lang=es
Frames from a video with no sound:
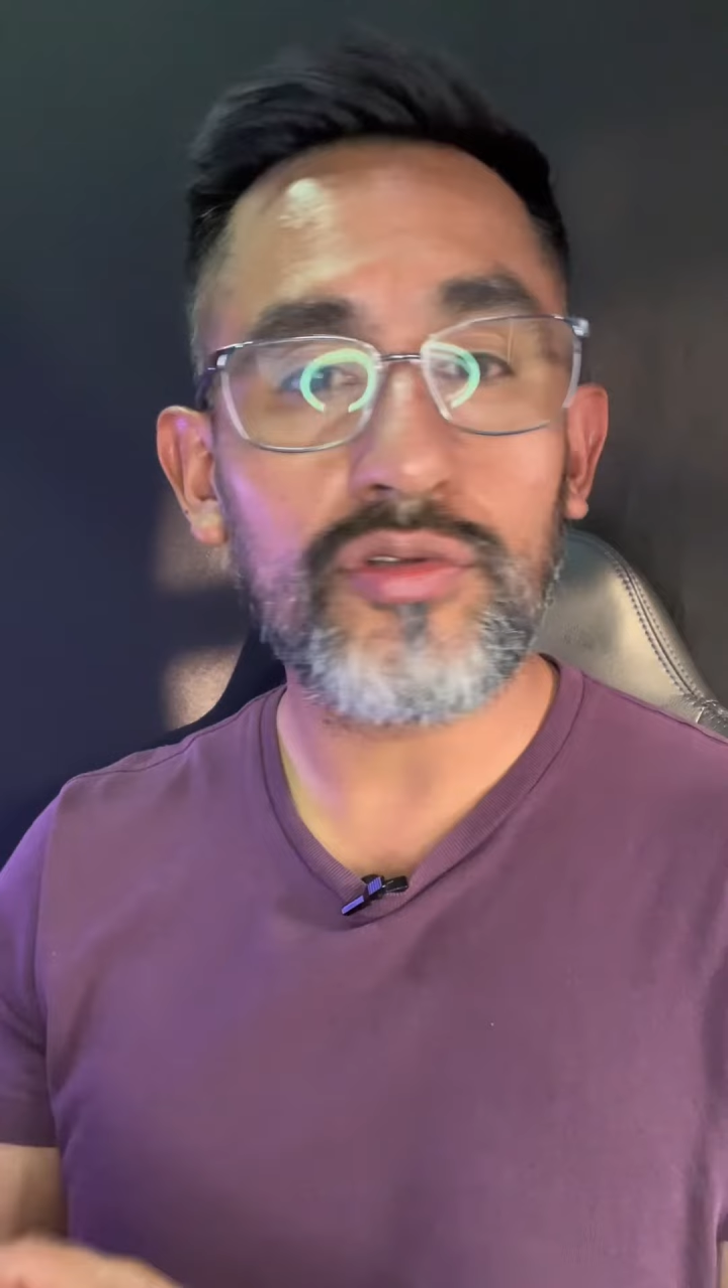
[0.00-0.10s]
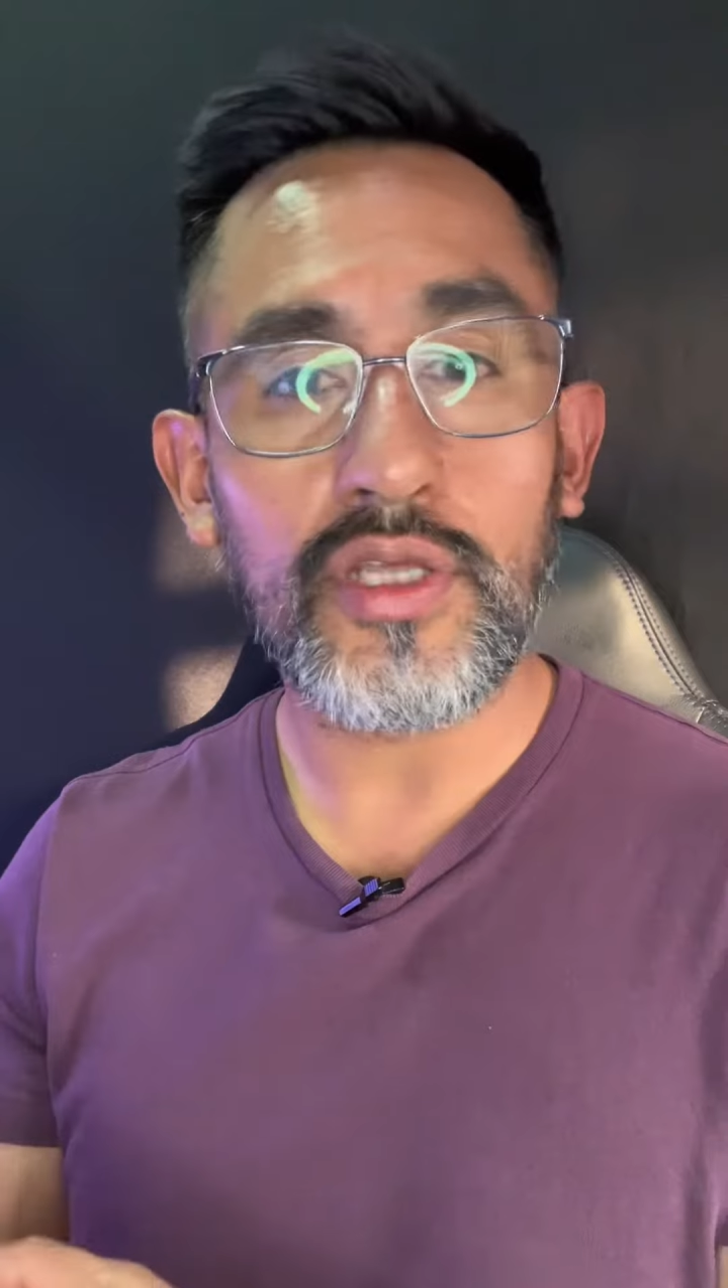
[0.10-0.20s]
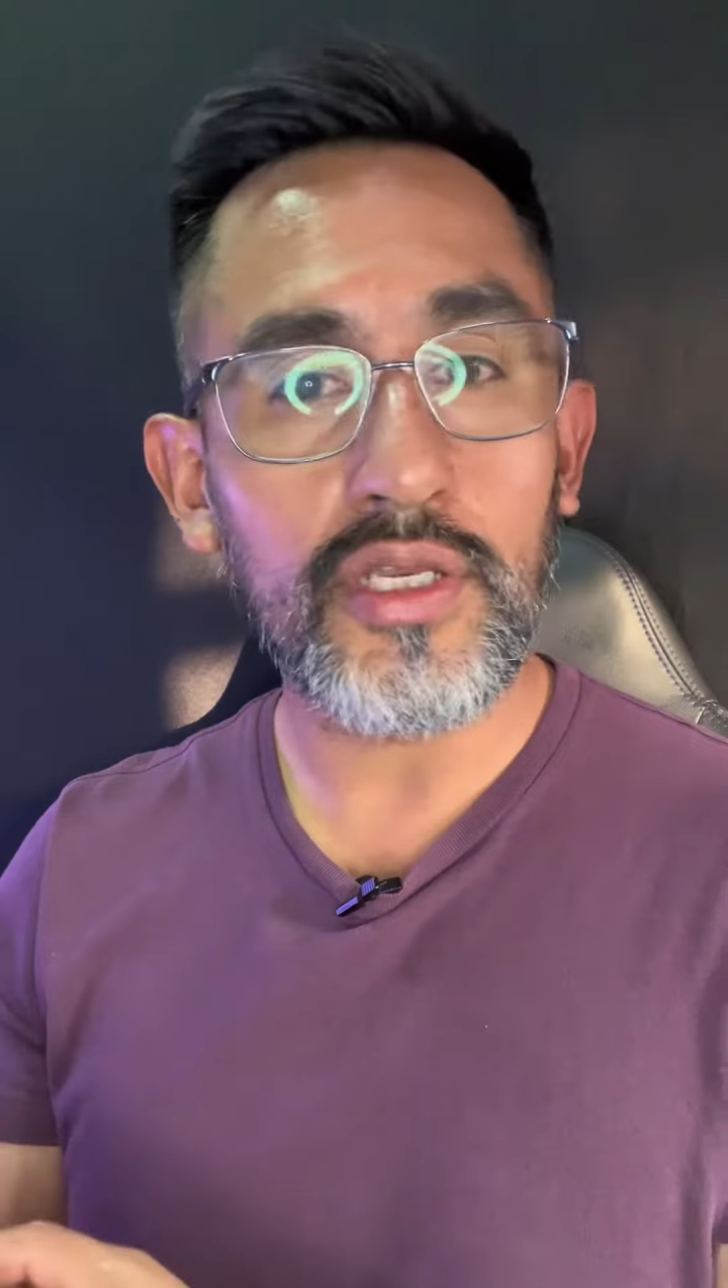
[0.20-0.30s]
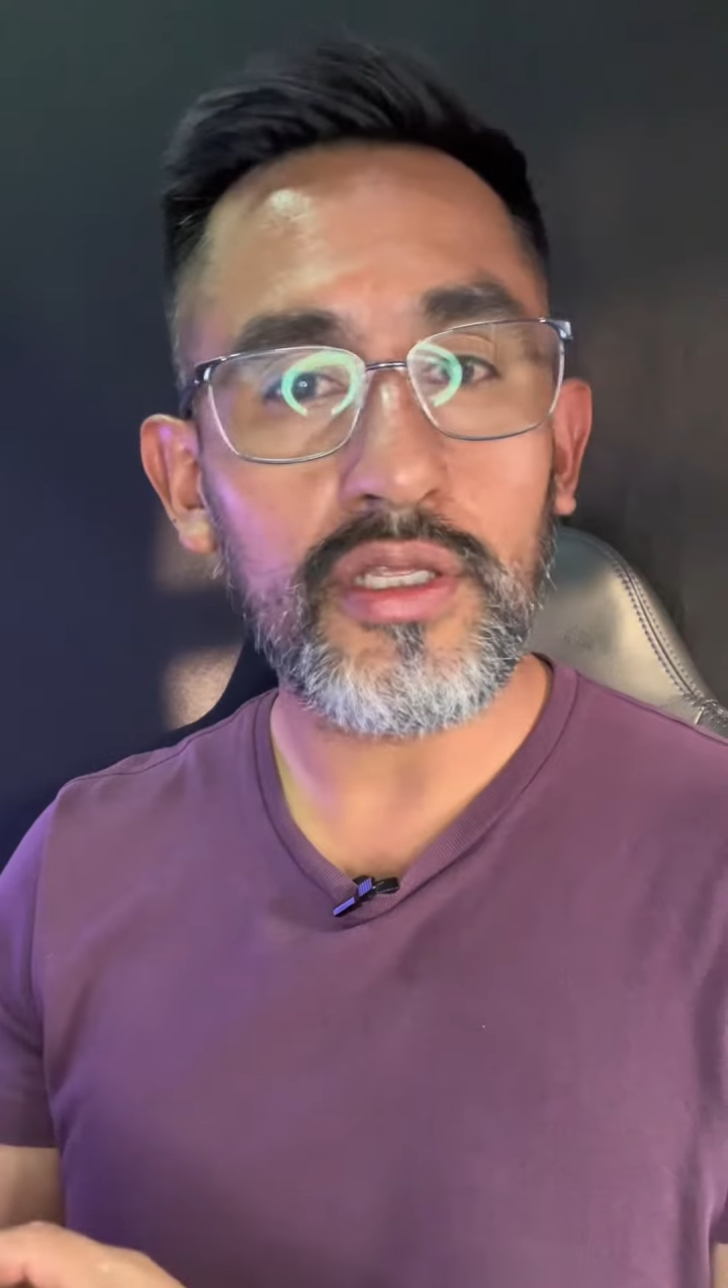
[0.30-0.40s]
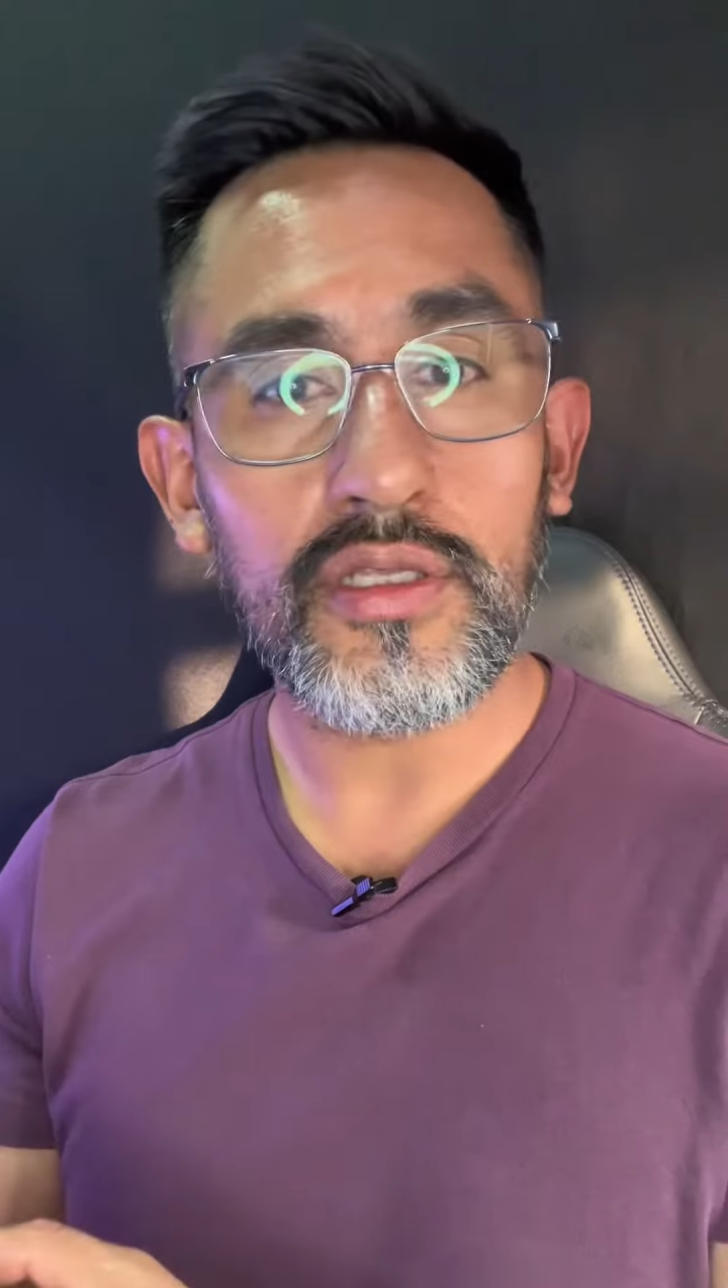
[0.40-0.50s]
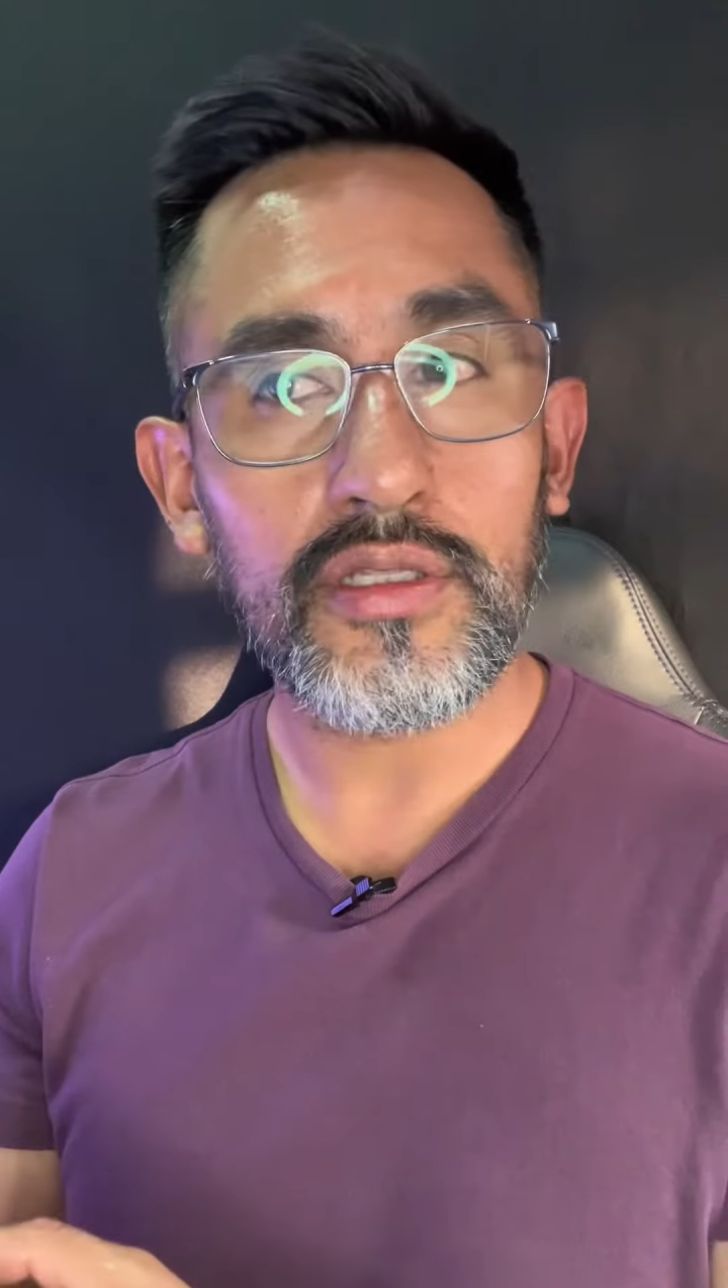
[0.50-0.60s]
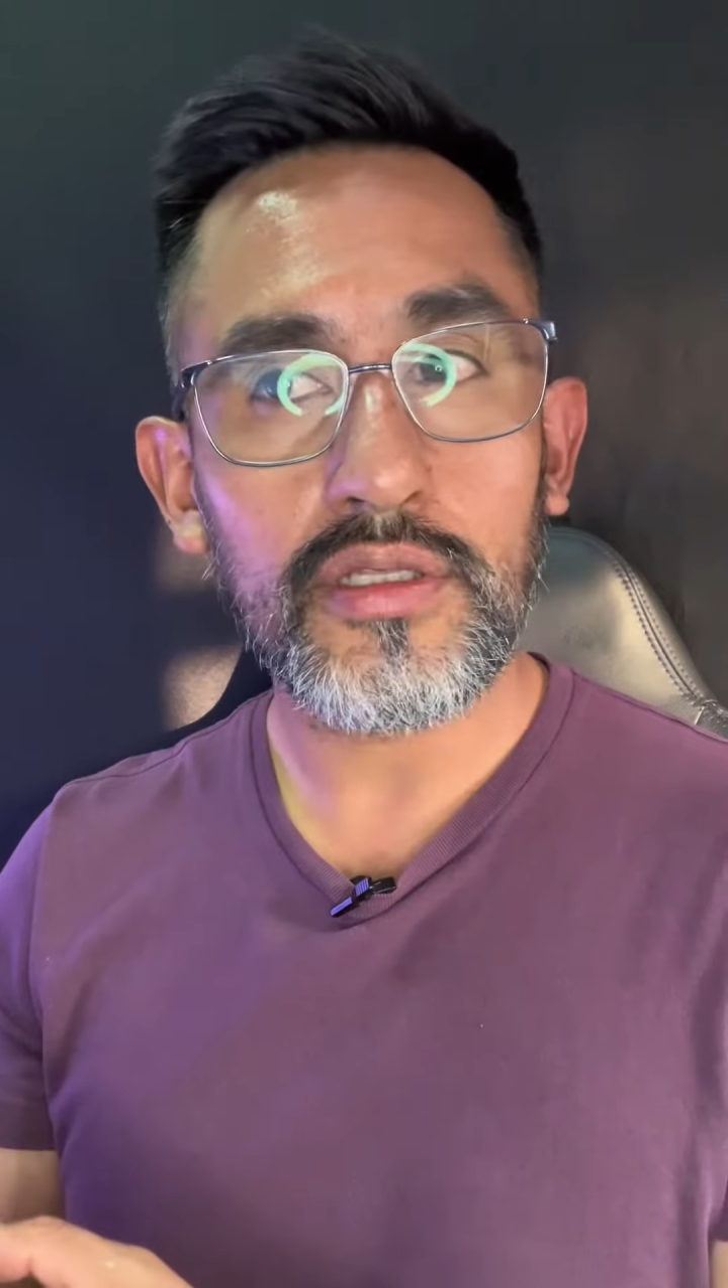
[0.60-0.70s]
tiene